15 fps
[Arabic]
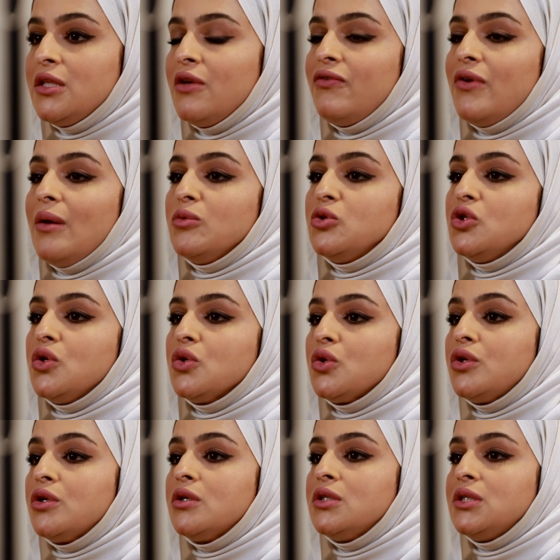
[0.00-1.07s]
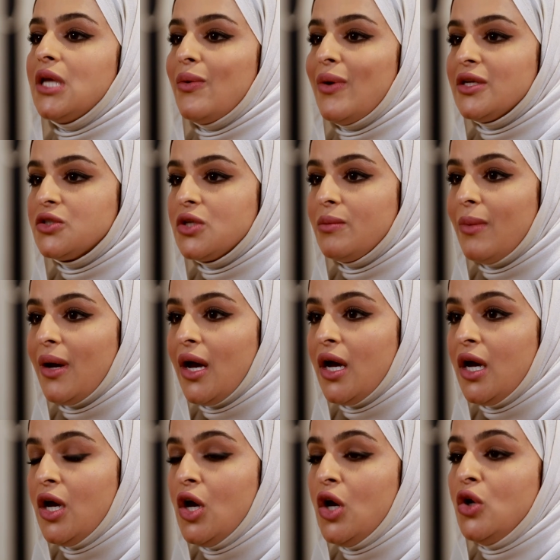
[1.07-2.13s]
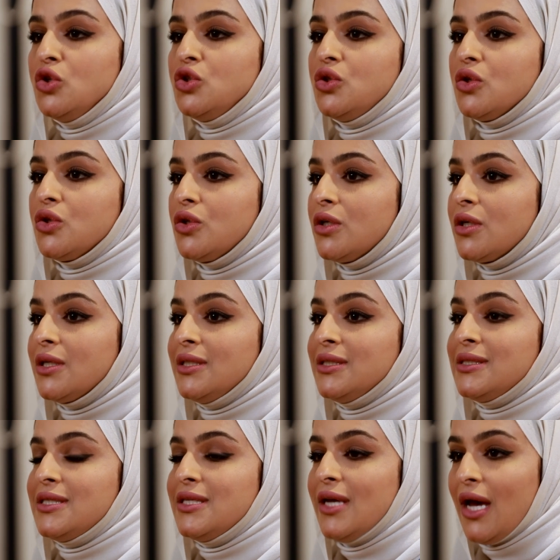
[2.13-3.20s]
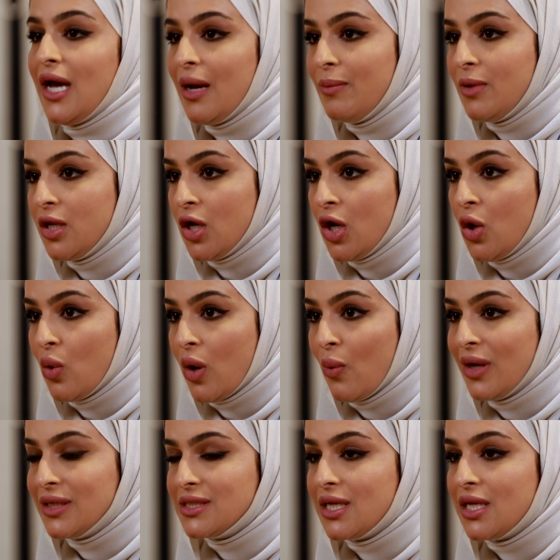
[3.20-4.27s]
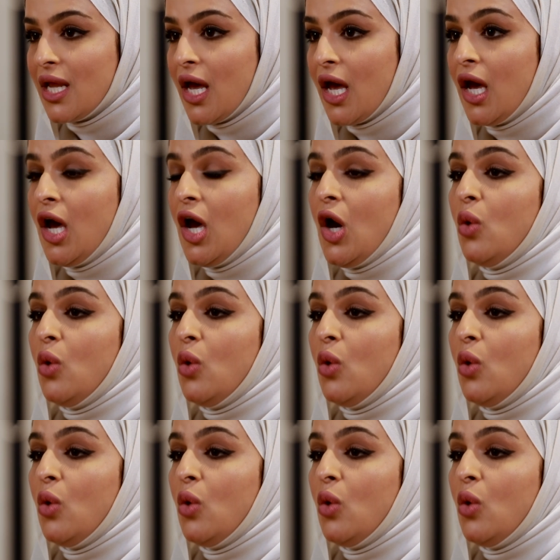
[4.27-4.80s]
تفهم شنو طرق التواصل معه شنو طرق الاستيعاب اللي هو واصل لها